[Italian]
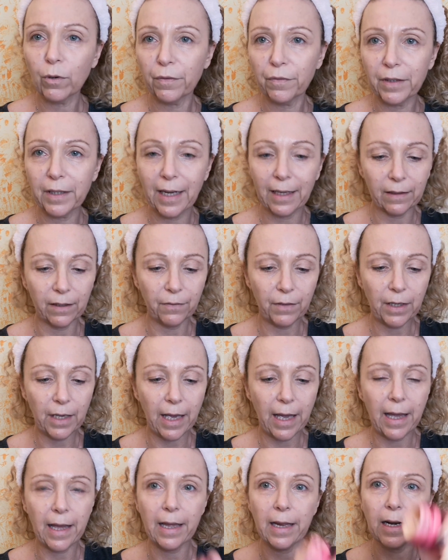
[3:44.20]
fidatevi,
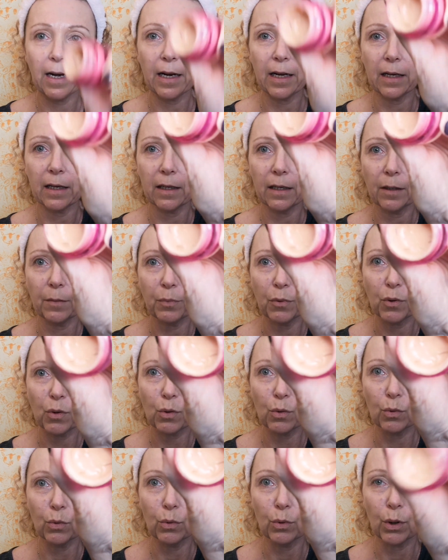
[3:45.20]
è la- il più
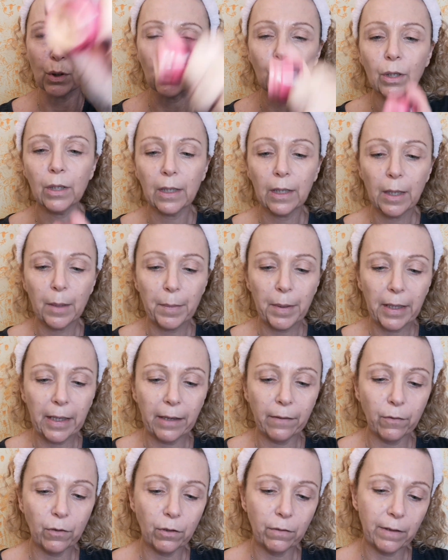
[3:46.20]
scuro
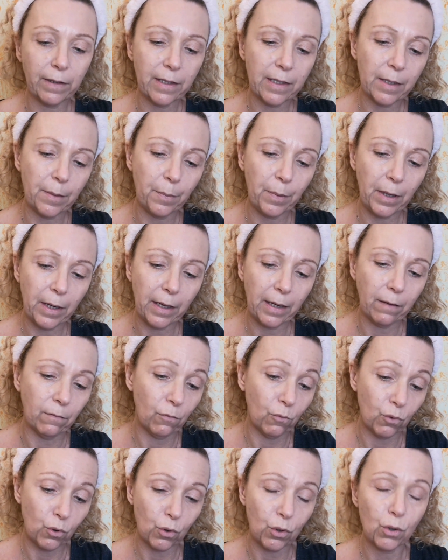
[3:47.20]
perché voi dovete sapere,
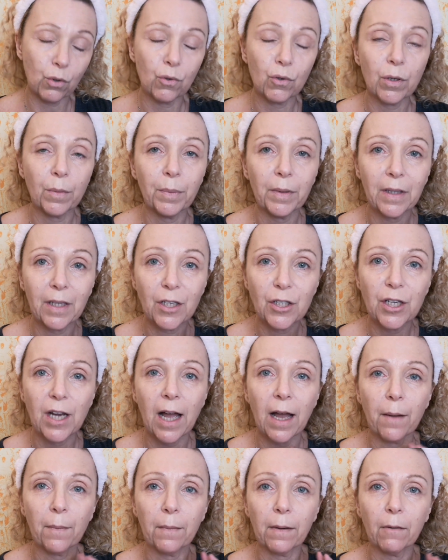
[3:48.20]
non so se lo sapete
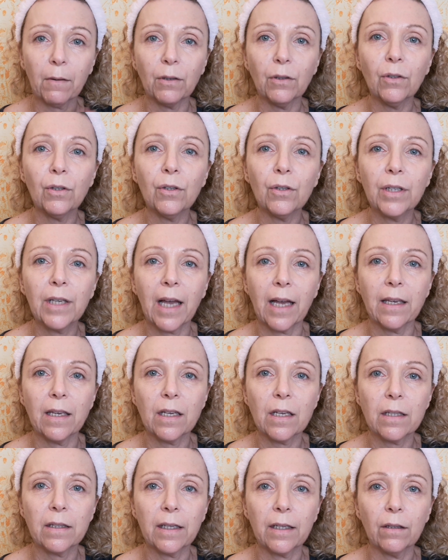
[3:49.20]
già, ma quando le
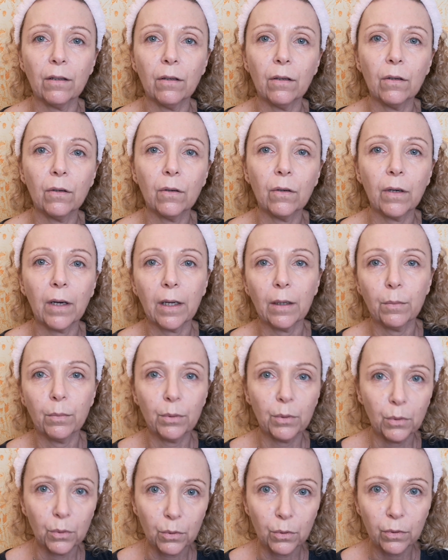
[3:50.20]
occhiaie tendono al
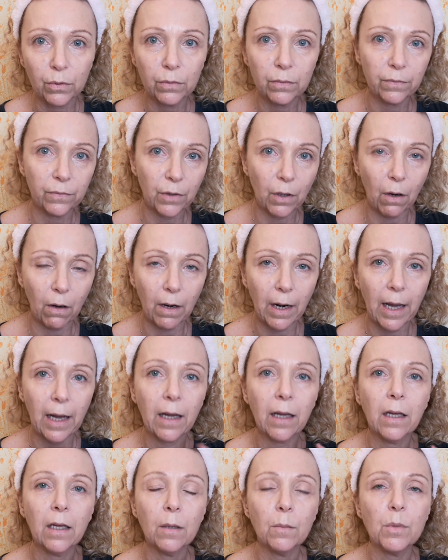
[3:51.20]
blu,
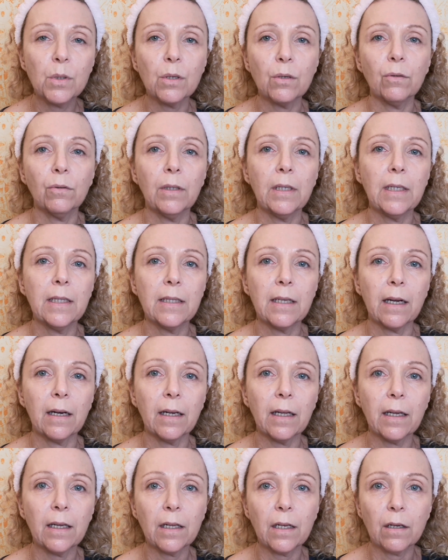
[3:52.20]
viola, bisogna
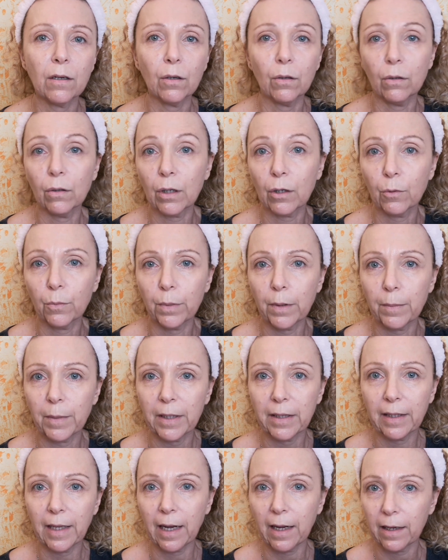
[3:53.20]
utilizzare il colore
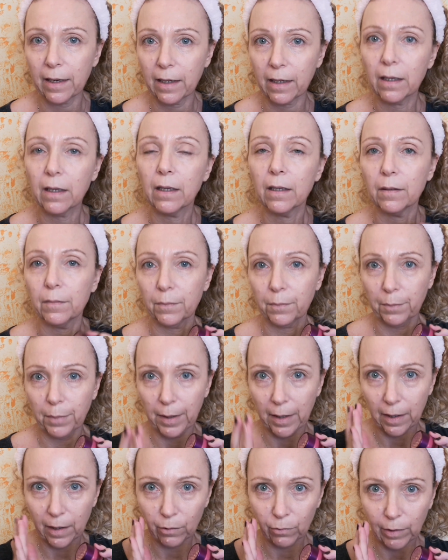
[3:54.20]
complementare
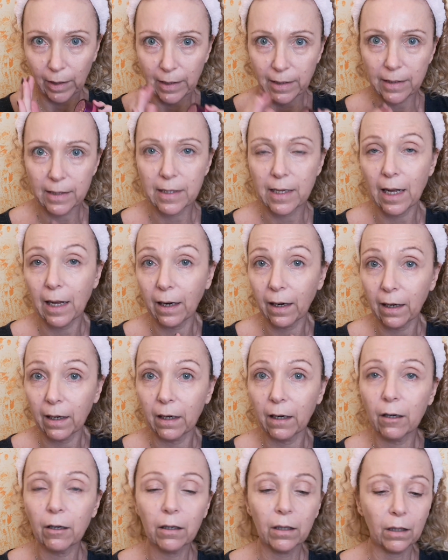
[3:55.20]
per
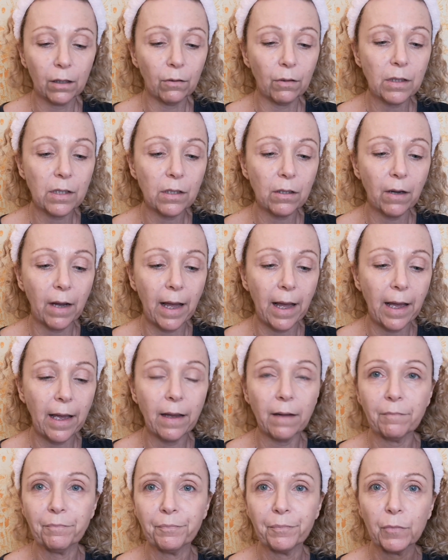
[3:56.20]
neutralizzarle, no? Questo
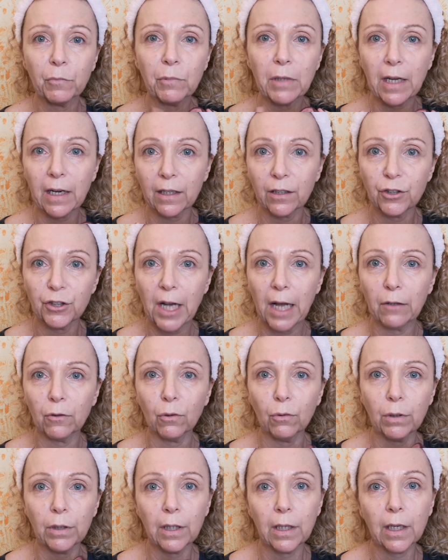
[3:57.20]
è un
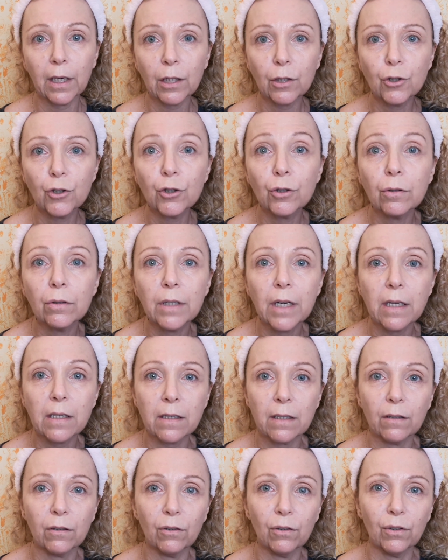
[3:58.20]
aranciato, quindi l'arancione,
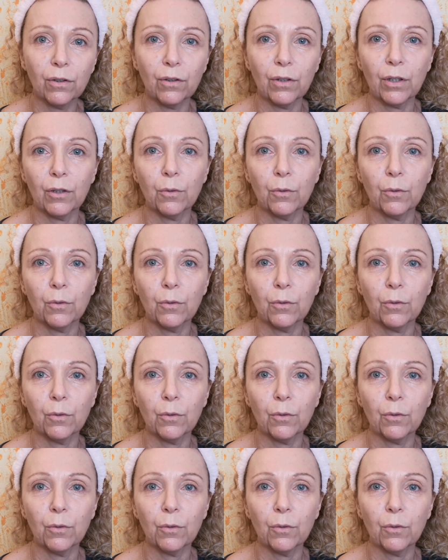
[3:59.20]
essendo il colore